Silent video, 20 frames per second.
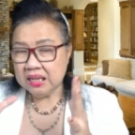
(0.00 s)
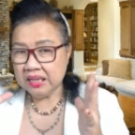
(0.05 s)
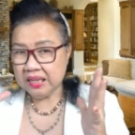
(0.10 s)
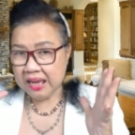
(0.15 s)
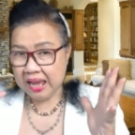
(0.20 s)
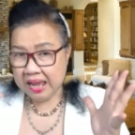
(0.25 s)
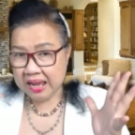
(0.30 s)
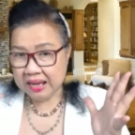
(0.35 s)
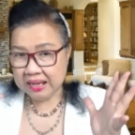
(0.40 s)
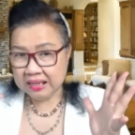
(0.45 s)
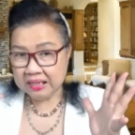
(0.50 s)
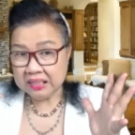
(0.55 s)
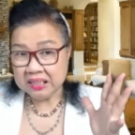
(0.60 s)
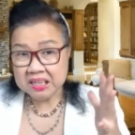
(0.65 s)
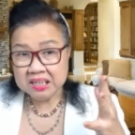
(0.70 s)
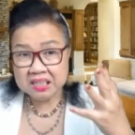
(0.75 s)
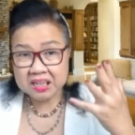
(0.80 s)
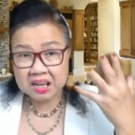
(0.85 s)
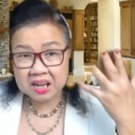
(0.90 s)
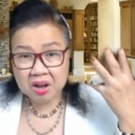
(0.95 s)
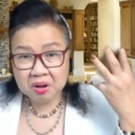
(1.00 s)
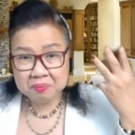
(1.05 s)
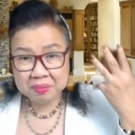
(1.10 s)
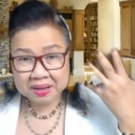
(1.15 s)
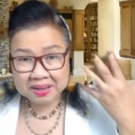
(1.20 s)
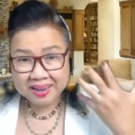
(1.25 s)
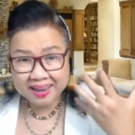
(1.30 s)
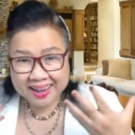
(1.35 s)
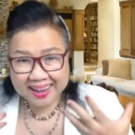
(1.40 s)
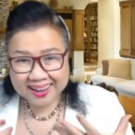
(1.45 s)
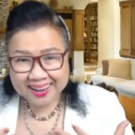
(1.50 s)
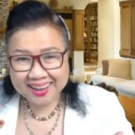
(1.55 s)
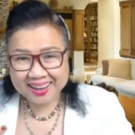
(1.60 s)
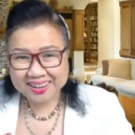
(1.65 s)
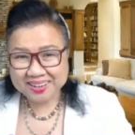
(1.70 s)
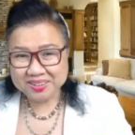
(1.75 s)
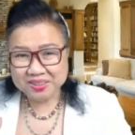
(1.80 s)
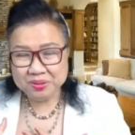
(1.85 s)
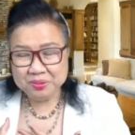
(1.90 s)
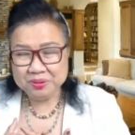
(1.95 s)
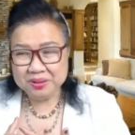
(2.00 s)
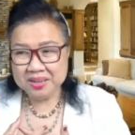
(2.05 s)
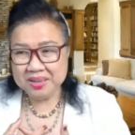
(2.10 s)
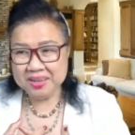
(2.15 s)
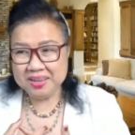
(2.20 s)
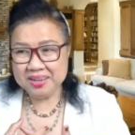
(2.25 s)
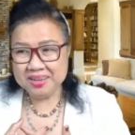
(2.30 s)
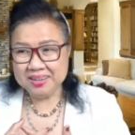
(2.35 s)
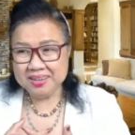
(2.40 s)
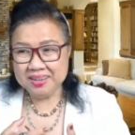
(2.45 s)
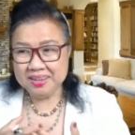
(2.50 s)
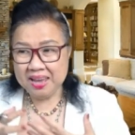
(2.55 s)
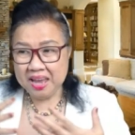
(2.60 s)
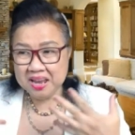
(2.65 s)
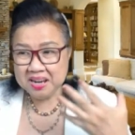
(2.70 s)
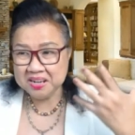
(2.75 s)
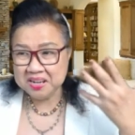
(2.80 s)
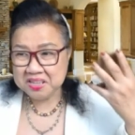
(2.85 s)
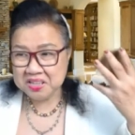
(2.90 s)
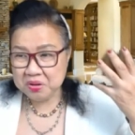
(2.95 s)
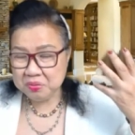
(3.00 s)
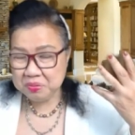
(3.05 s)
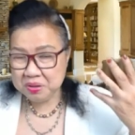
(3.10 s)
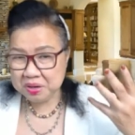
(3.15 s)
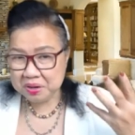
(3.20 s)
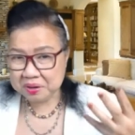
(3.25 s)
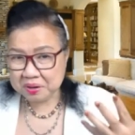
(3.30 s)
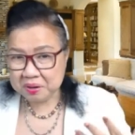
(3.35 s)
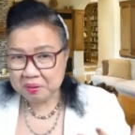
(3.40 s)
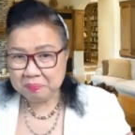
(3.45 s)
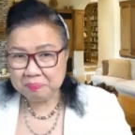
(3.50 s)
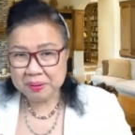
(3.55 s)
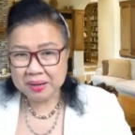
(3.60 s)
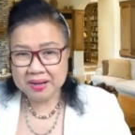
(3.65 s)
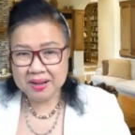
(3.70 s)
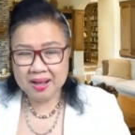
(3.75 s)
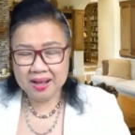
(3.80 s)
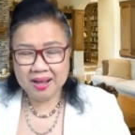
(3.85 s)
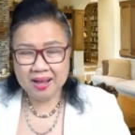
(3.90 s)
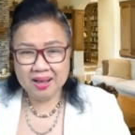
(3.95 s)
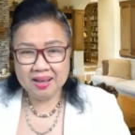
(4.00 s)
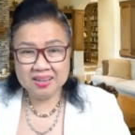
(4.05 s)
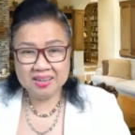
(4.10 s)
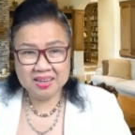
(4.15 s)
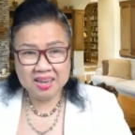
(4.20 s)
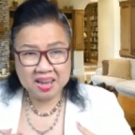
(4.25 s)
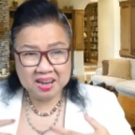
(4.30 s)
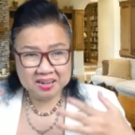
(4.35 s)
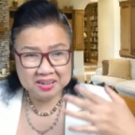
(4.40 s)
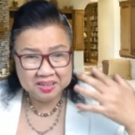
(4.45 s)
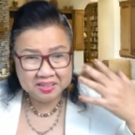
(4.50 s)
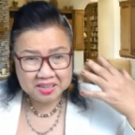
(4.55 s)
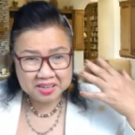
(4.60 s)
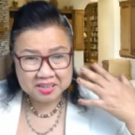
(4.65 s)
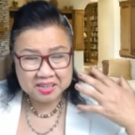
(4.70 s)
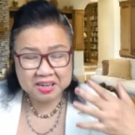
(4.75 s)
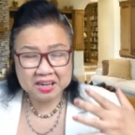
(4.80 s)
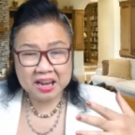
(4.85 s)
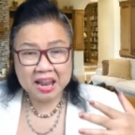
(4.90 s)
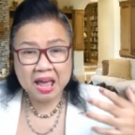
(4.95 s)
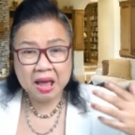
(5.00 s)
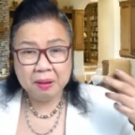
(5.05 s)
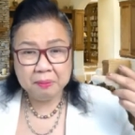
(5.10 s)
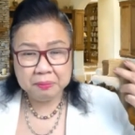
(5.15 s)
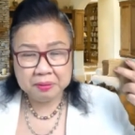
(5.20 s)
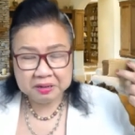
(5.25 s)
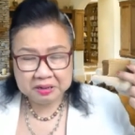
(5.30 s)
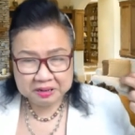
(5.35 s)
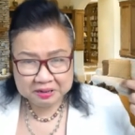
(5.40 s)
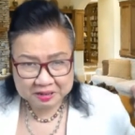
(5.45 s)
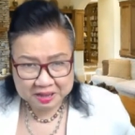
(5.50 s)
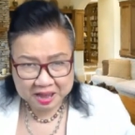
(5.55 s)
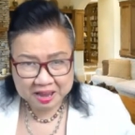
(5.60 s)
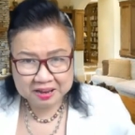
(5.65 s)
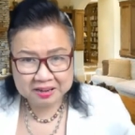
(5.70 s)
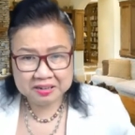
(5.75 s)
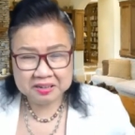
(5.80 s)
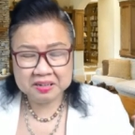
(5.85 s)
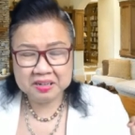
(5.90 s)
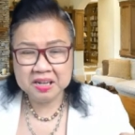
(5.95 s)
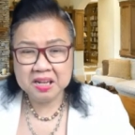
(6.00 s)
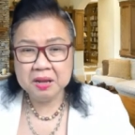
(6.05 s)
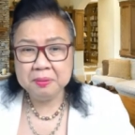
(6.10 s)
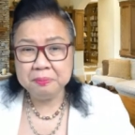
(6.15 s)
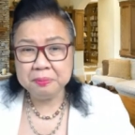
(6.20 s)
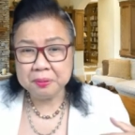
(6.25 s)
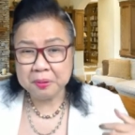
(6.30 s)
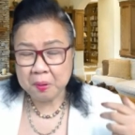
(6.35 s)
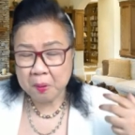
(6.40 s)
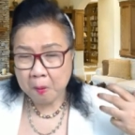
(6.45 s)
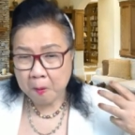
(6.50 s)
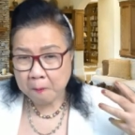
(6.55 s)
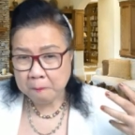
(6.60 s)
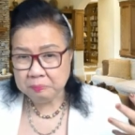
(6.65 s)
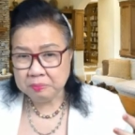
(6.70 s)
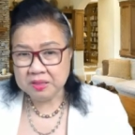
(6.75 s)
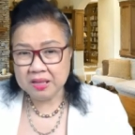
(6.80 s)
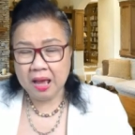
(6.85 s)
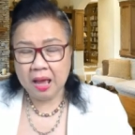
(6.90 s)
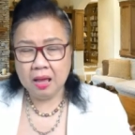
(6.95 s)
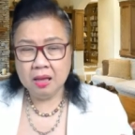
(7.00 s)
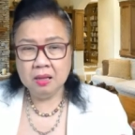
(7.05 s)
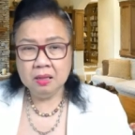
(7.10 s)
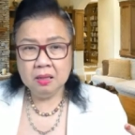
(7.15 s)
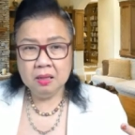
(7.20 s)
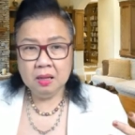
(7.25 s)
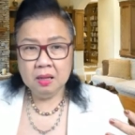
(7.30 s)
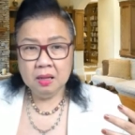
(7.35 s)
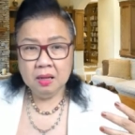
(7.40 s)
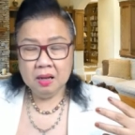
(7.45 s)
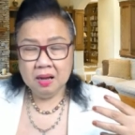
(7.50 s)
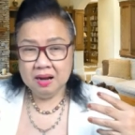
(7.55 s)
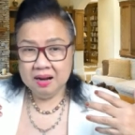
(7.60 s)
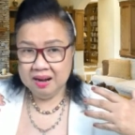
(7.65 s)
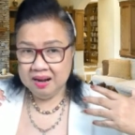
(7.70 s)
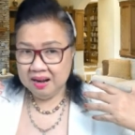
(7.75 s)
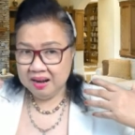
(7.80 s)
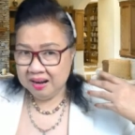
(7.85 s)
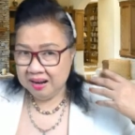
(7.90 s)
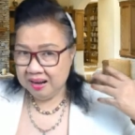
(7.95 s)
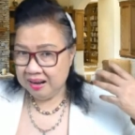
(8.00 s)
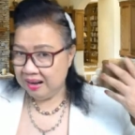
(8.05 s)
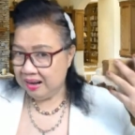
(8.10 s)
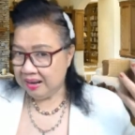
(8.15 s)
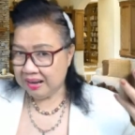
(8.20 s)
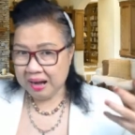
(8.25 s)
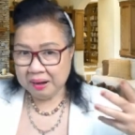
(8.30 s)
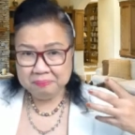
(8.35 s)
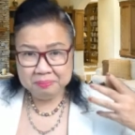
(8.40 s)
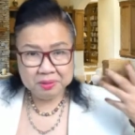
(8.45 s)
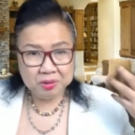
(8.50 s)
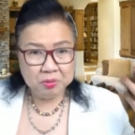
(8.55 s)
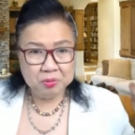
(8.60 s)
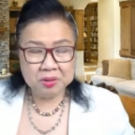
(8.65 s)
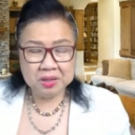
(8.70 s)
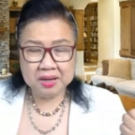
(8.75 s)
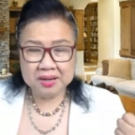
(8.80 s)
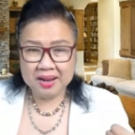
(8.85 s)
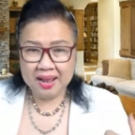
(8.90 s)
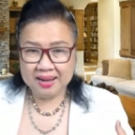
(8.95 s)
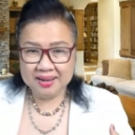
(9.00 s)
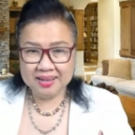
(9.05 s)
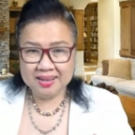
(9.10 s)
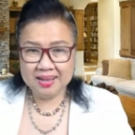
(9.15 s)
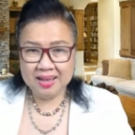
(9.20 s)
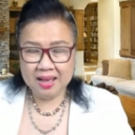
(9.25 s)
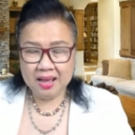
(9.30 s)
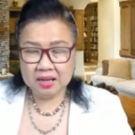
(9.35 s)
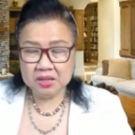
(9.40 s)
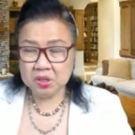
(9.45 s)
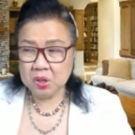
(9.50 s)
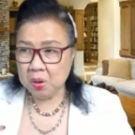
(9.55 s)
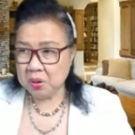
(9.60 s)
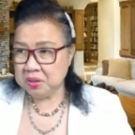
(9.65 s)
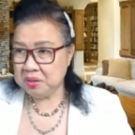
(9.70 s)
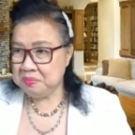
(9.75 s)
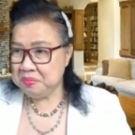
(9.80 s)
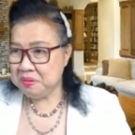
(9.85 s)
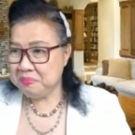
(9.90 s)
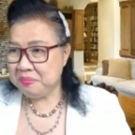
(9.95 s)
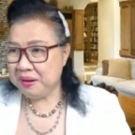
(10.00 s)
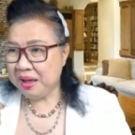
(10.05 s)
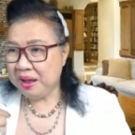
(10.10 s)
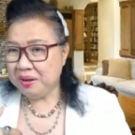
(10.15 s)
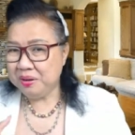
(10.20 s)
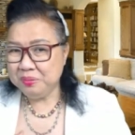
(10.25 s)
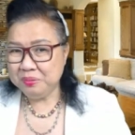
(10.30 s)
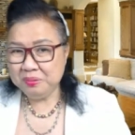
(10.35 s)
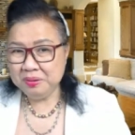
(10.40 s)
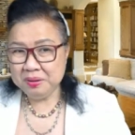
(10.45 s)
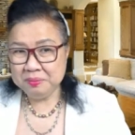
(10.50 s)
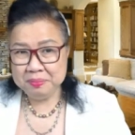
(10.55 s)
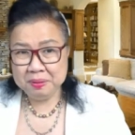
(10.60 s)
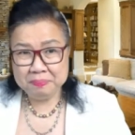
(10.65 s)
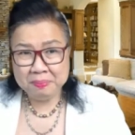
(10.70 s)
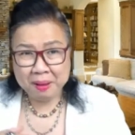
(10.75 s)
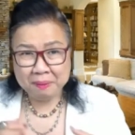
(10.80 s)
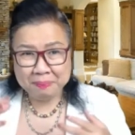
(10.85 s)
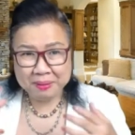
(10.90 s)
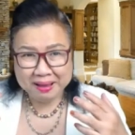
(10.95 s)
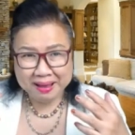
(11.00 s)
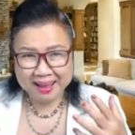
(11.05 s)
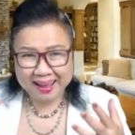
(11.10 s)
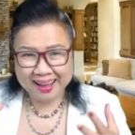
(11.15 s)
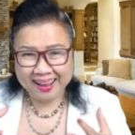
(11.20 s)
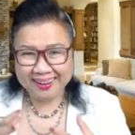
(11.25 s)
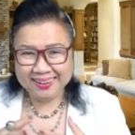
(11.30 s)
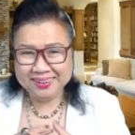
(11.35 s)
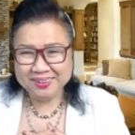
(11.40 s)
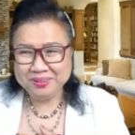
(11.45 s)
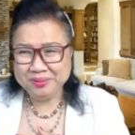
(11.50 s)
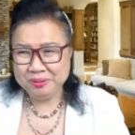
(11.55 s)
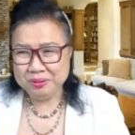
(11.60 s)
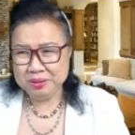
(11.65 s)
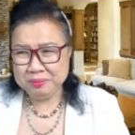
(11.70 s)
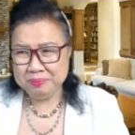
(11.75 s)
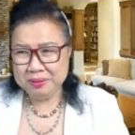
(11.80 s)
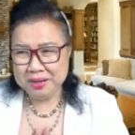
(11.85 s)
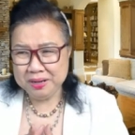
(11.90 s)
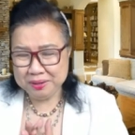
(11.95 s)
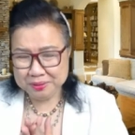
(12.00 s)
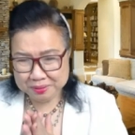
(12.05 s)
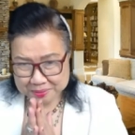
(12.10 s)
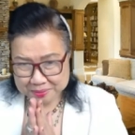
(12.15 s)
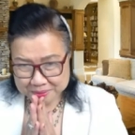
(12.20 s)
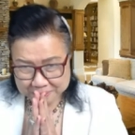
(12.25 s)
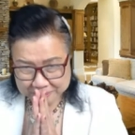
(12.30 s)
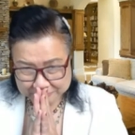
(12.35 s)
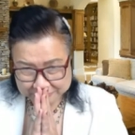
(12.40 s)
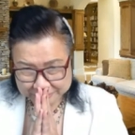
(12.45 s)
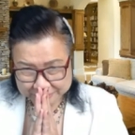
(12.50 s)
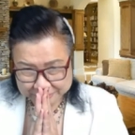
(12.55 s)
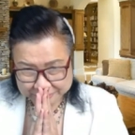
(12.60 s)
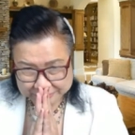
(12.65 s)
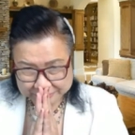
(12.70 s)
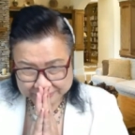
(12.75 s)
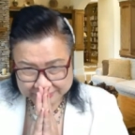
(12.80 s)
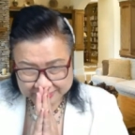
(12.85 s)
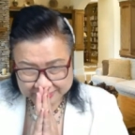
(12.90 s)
เก่งที่จะเข้ามาแก้ไขตัวเองเก่งที่จะวิเคราะห์ปัญหาเก่งที่จะคิดและเก่งที่พร้อมจะรับทุกสถานการณ์ตอนนี้พี่ปารู้เลยพี่ปาไปอ่านเรื่องคนสำเร็จแล้วต้องขอบคุณ